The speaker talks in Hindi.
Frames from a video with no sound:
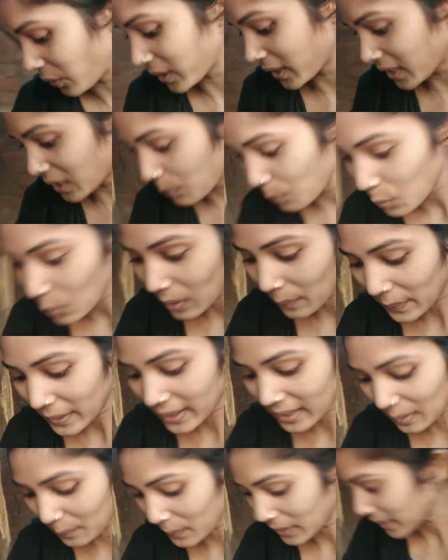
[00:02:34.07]
और ये नींबू का
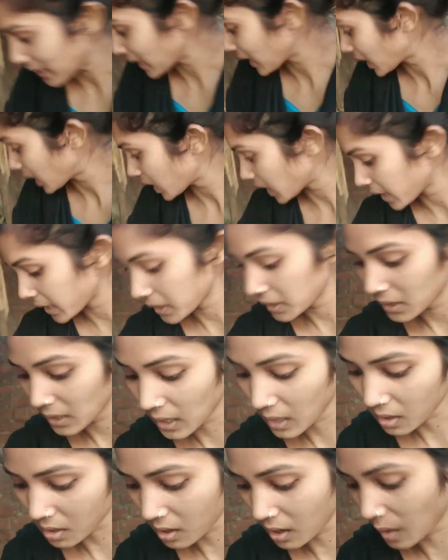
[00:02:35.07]
पेड़ हमने लगाया नहीं
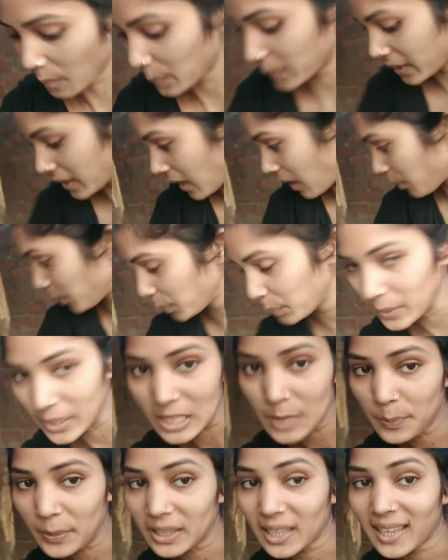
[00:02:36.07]
था अपने आप ही
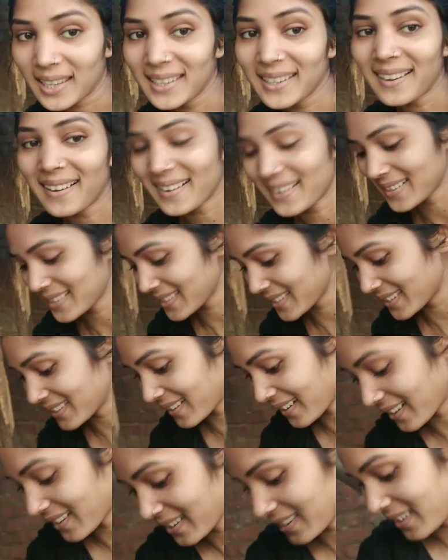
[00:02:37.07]
बीज पता नहीं कहाँ से
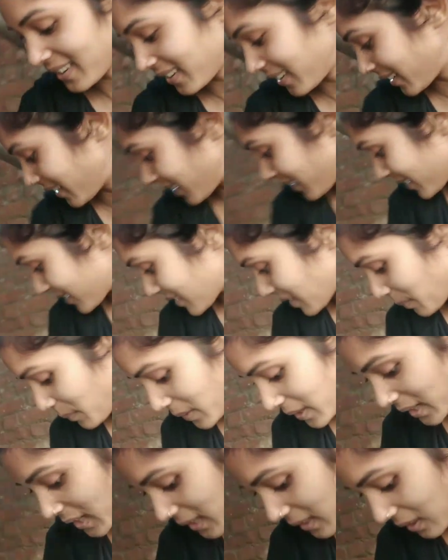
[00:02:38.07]

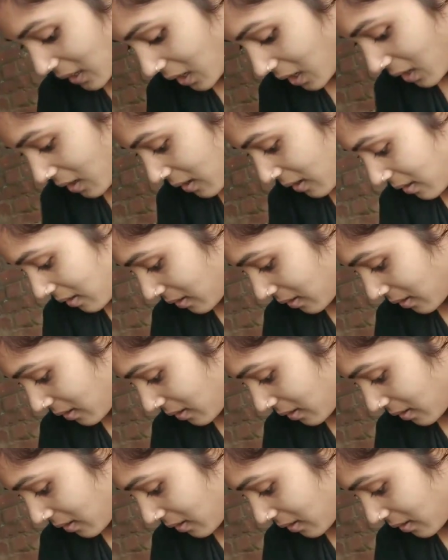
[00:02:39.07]
जम गया था